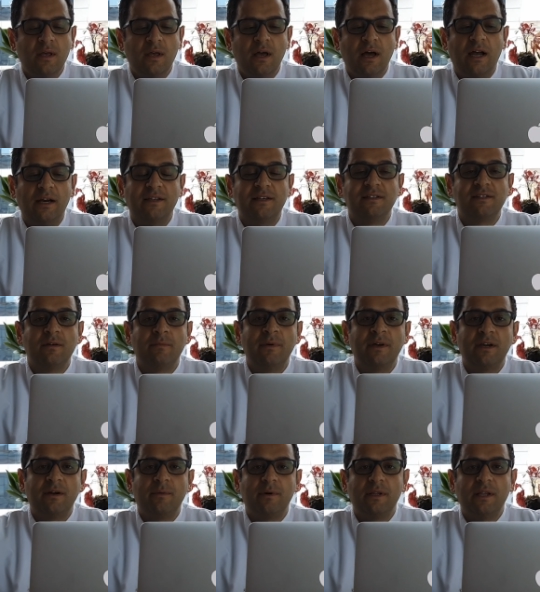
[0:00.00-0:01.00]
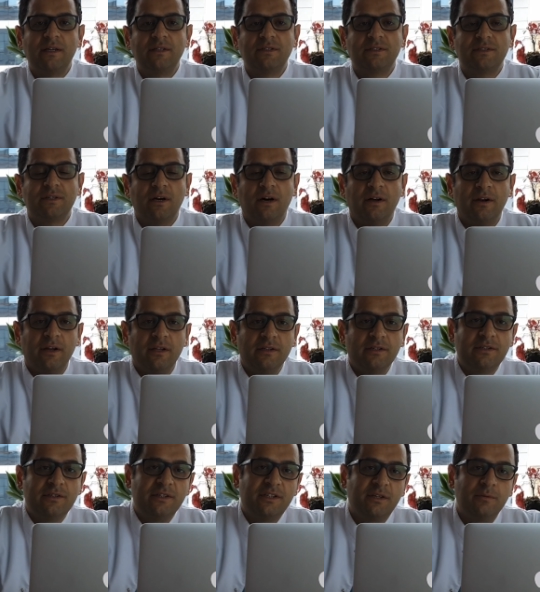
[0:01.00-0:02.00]
Herkese merhabalar.
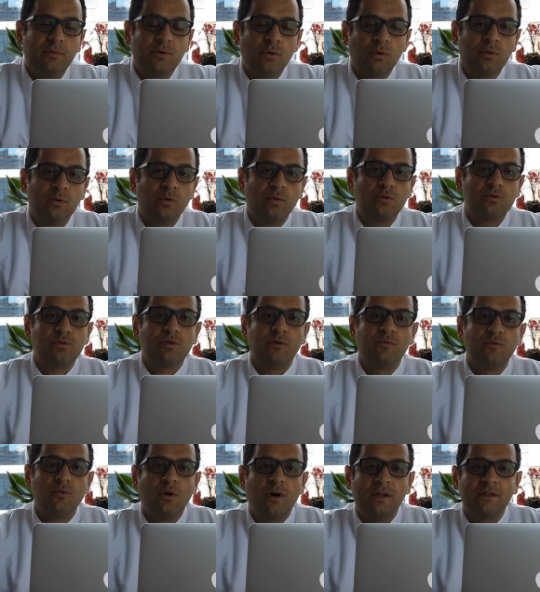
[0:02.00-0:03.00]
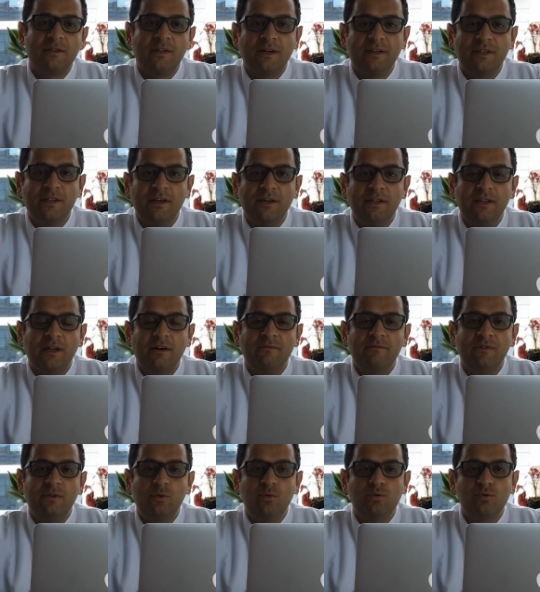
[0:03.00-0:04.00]
Aralık 2019'da Wuhan'dan
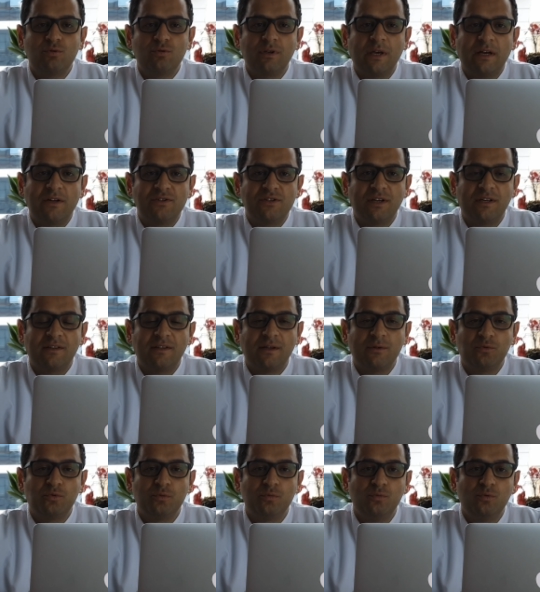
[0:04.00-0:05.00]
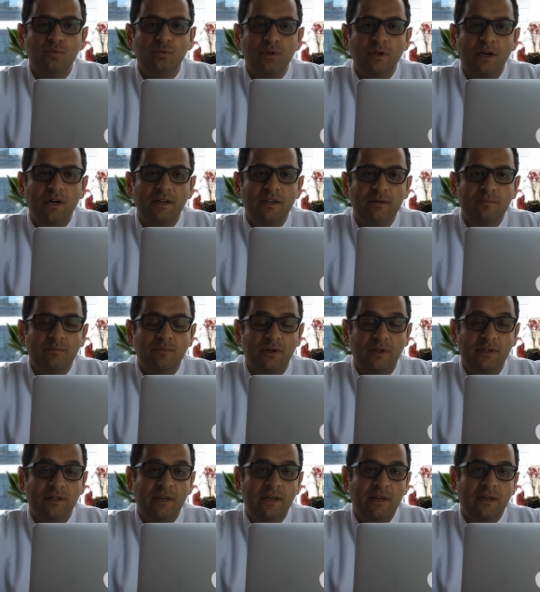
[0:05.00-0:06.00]
yayılan virüs gerçekten tüm dünyayı
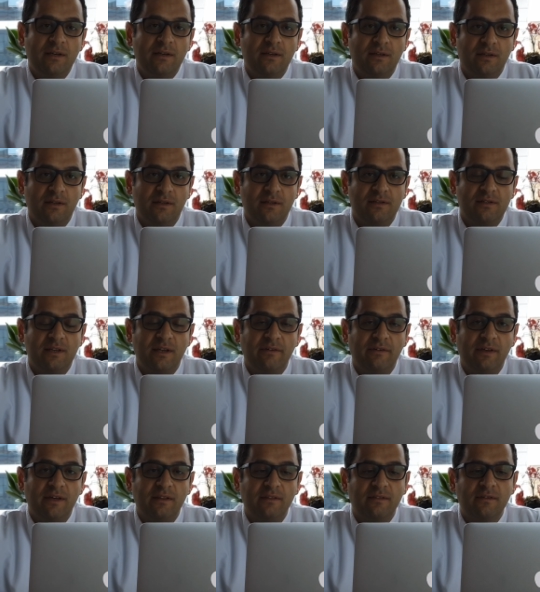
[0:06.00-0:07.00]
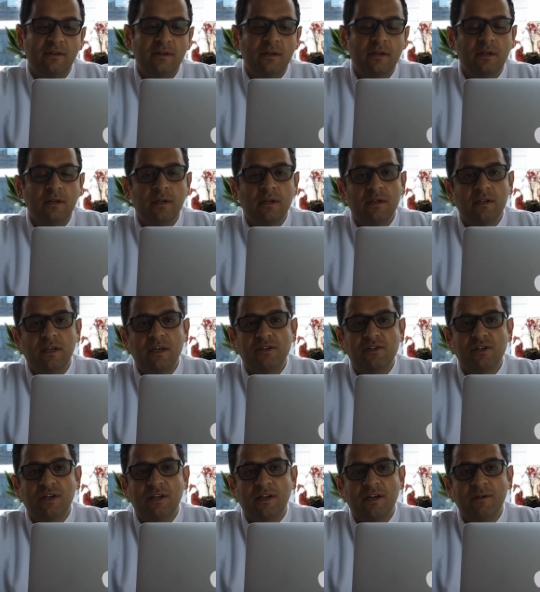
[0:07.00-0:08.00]
paniğe e, sevk etti.
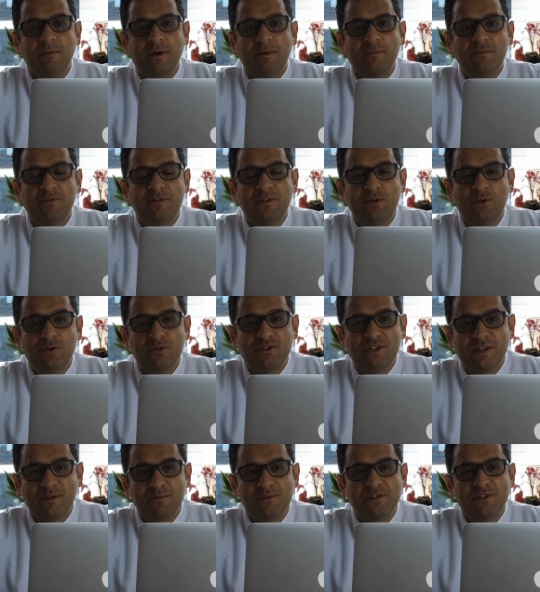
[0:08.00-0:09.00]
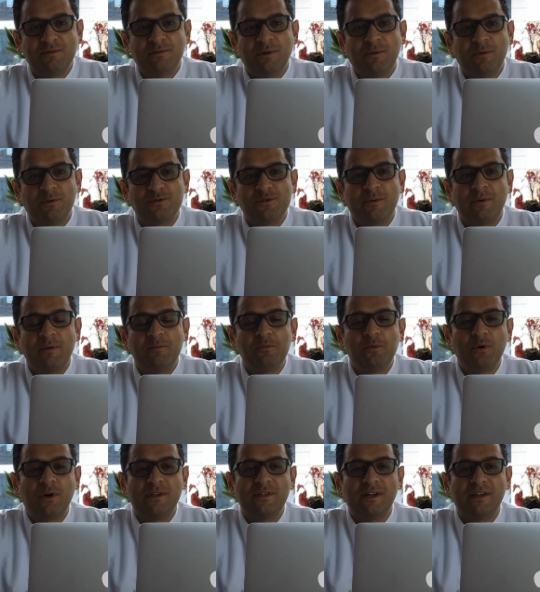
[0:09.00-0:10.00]
Geçen ay ben bir video çekmiştim ama o zaman
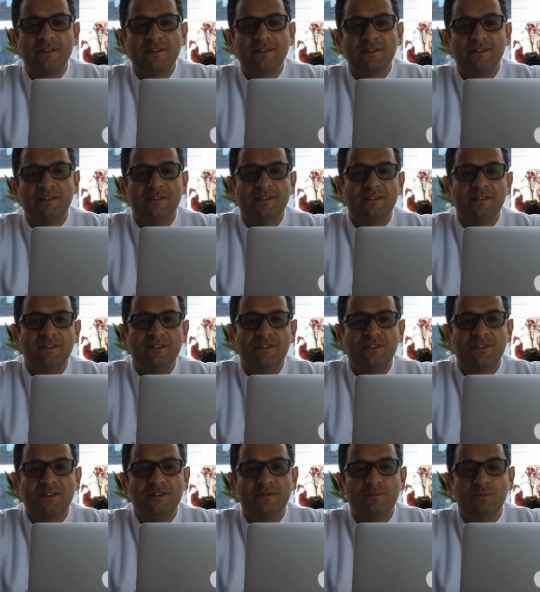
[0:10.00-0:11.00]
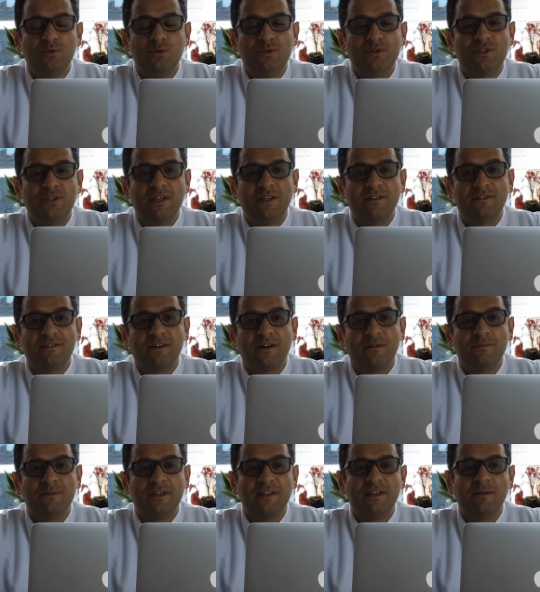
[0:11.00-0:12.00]
bu kadar e, işin büyüyeceğini
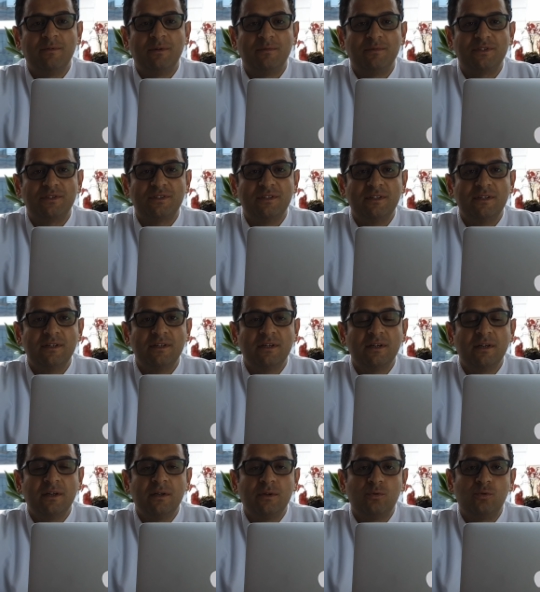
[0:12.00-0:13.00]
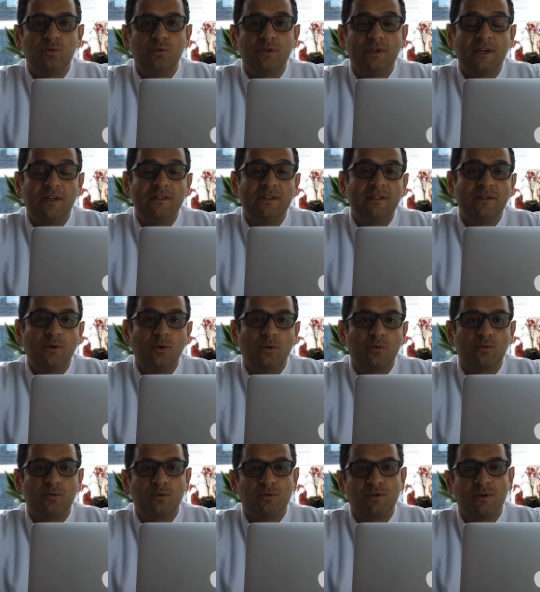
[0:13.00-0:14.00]
tahmin edememiştik. Türkiye'de de
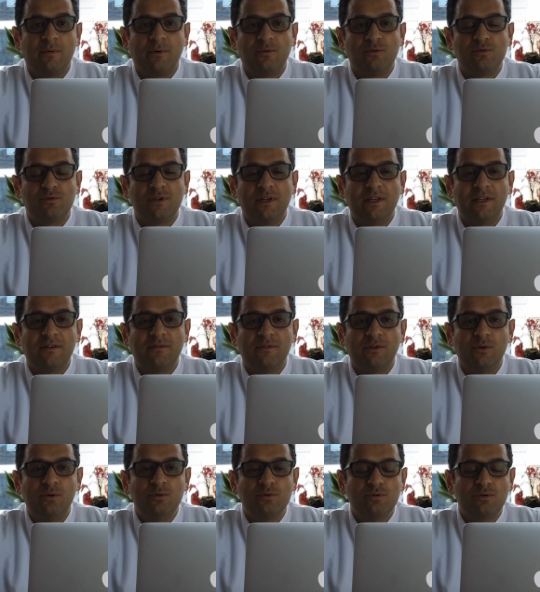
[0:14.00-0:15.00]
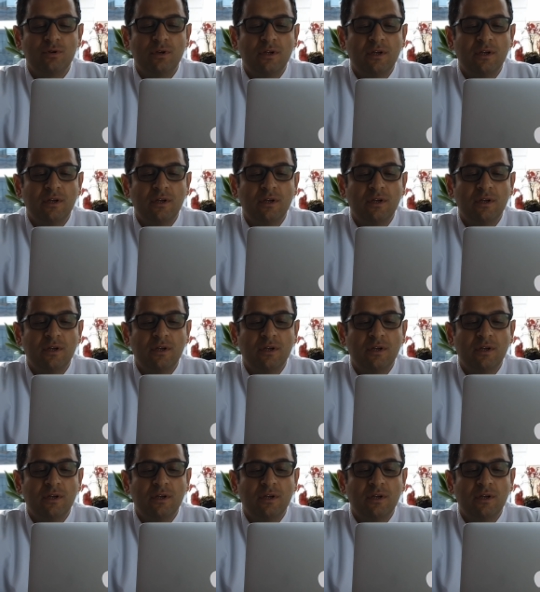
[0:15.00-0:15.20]
yoktu o zaman üstelik virüs.